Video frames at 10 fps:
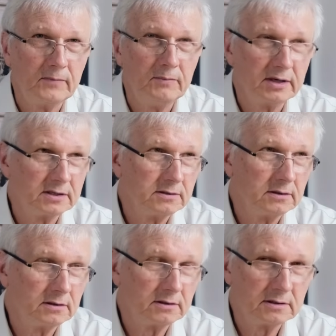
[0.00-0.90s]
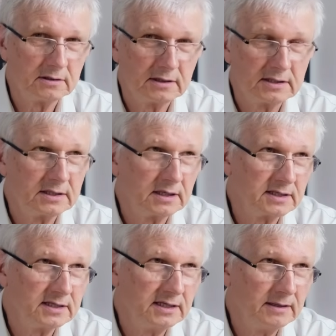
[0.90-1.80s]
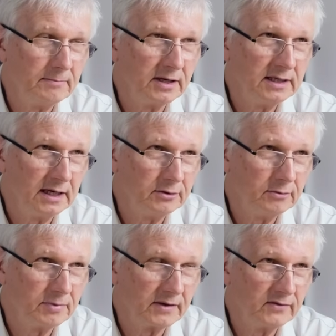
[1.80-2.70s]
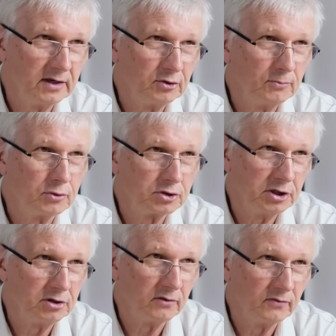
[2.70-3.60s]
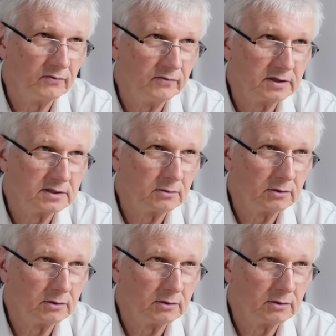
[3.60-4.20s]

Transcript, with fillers: bardzo restrykcyjnym badaniom prawda, dopuszczeniowym, więc